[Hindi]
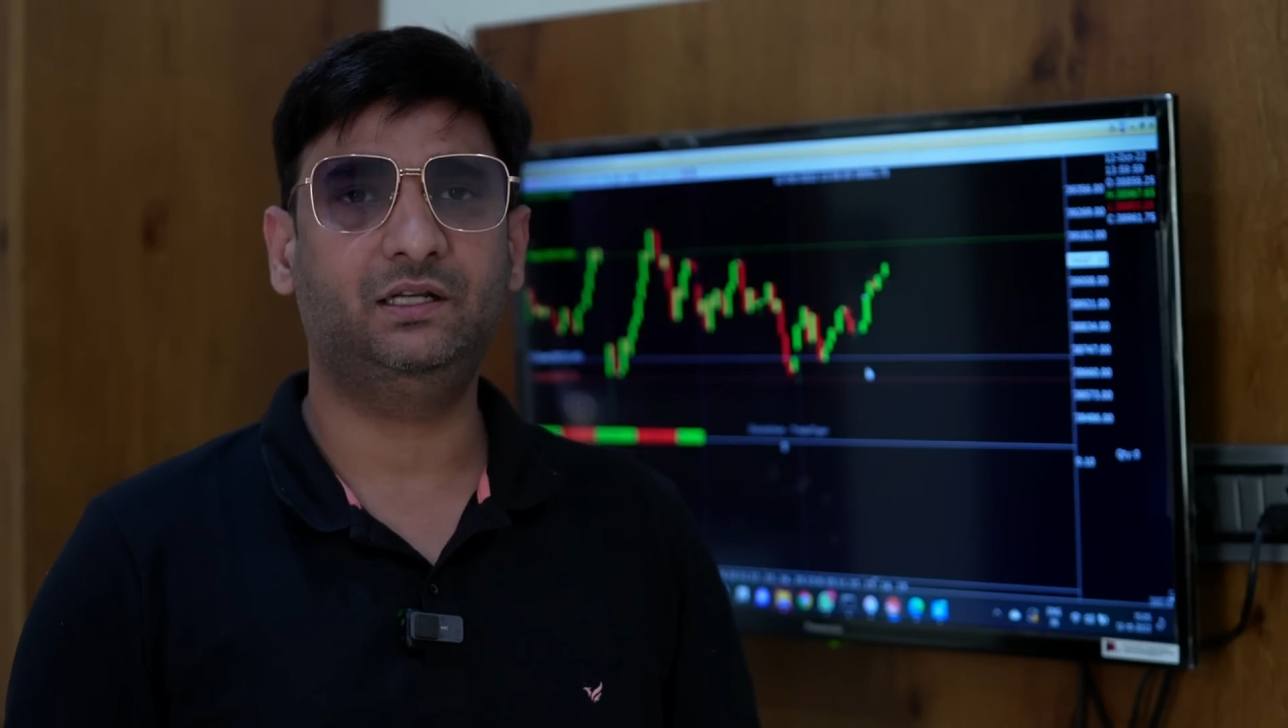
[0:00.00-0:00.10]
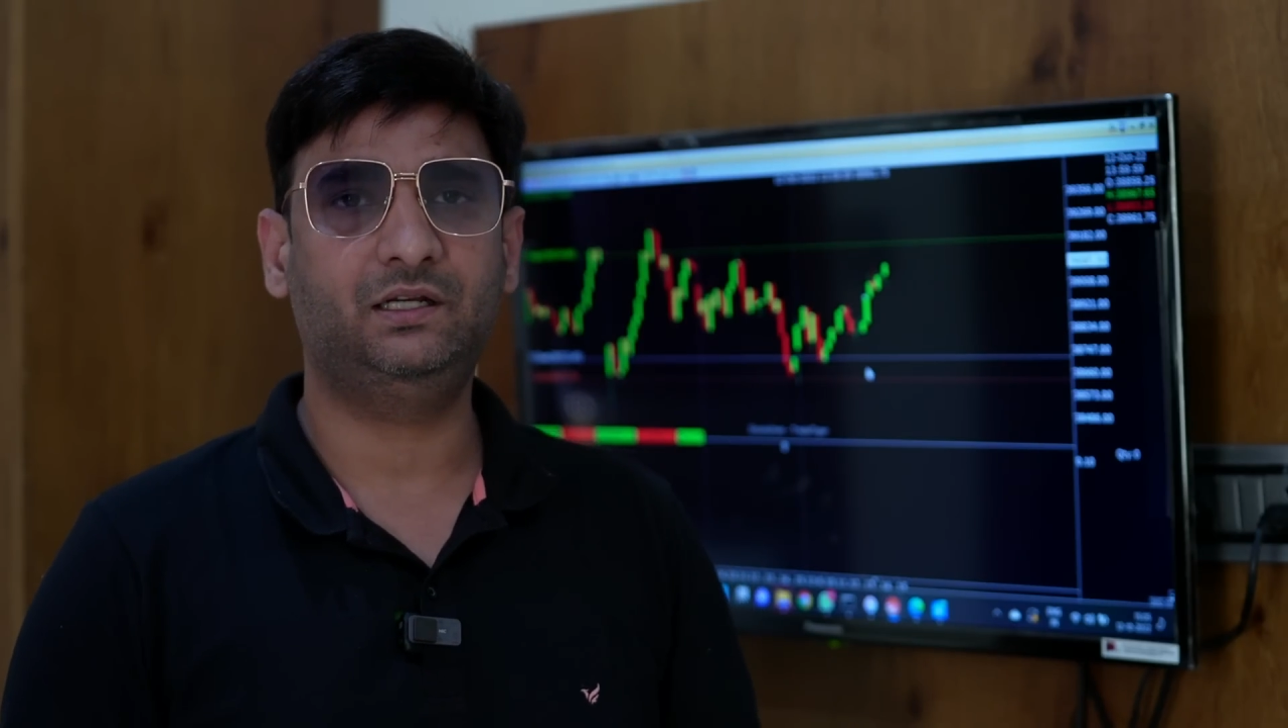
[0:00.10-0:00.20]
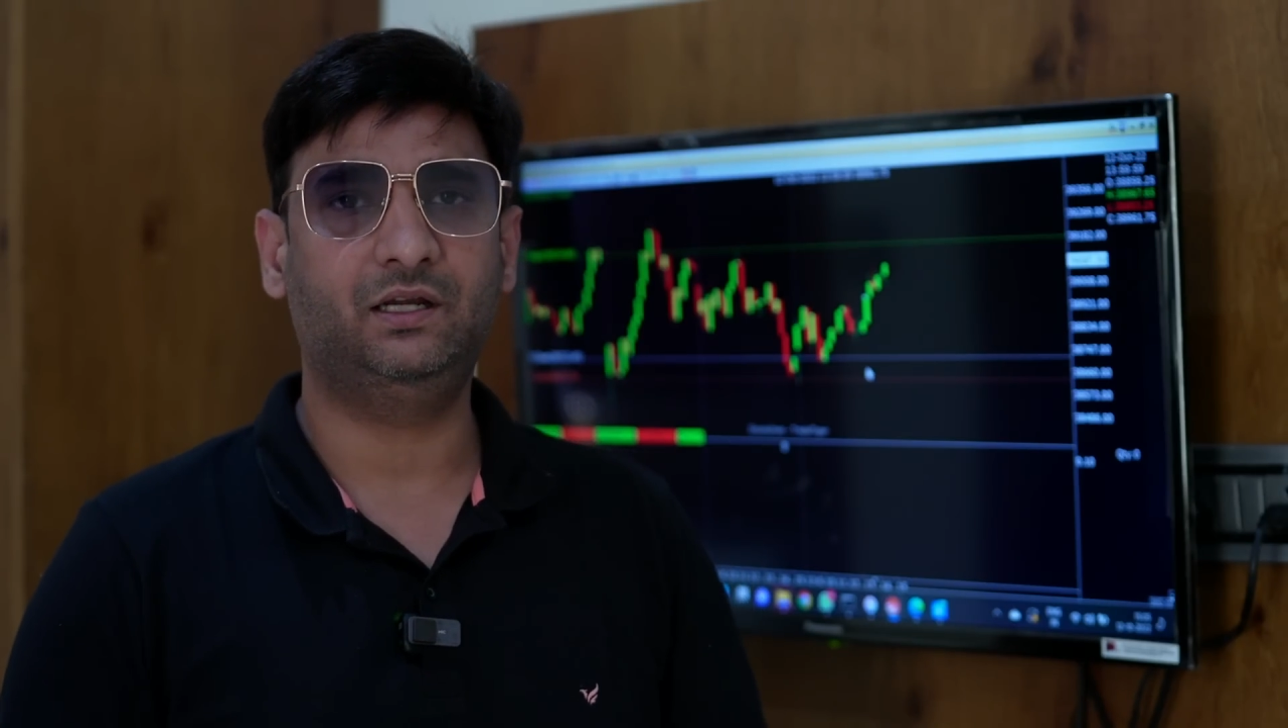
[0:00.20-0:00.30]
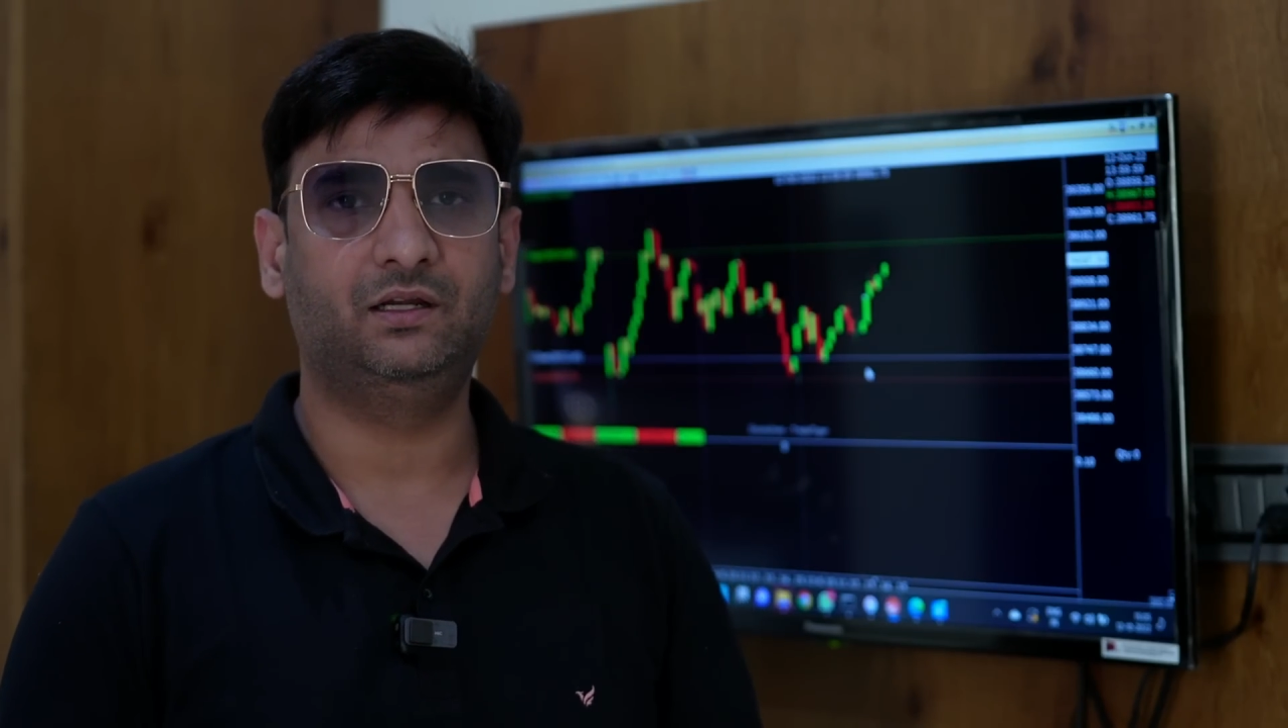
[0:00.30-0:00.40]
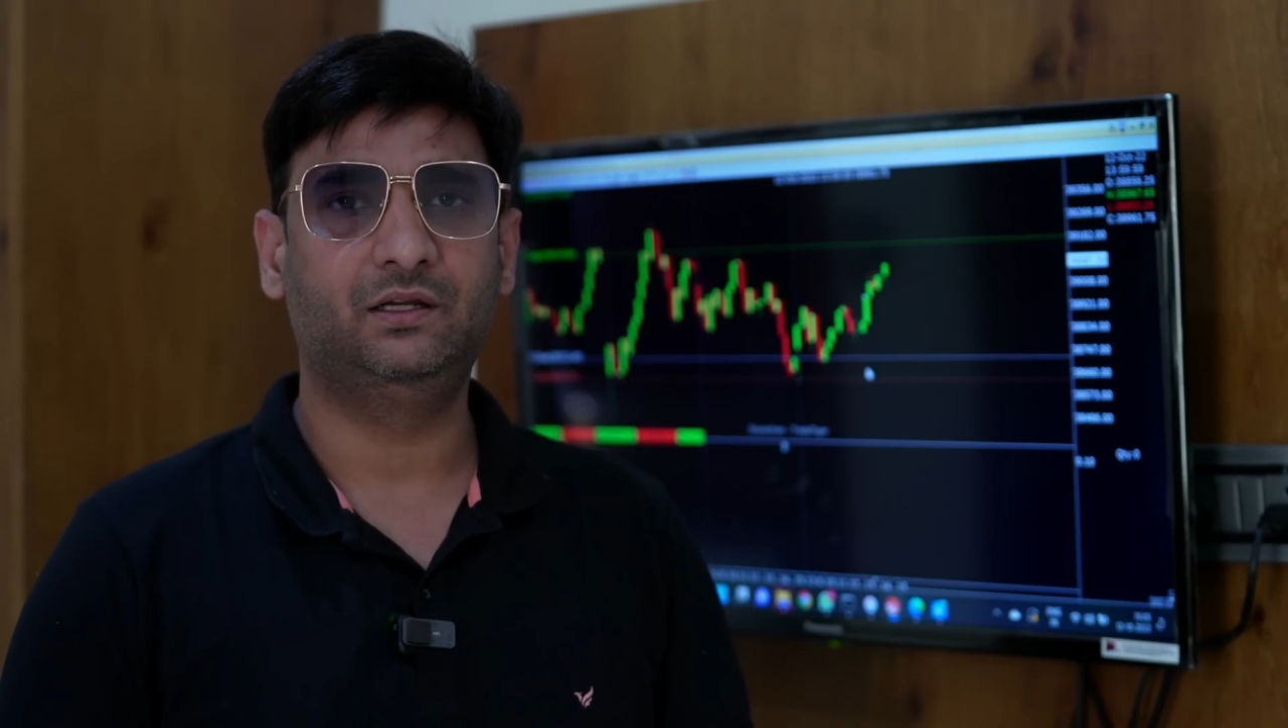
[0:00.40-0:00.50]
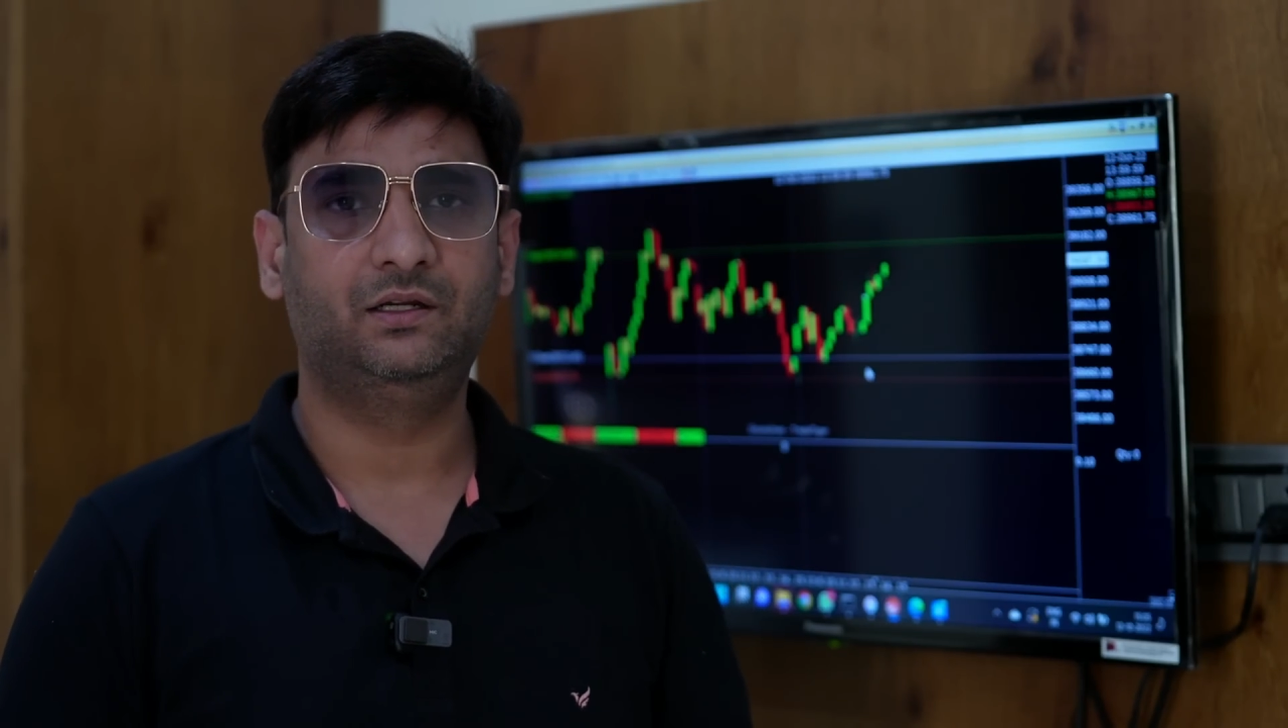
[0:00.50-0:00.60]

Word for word: नहीं है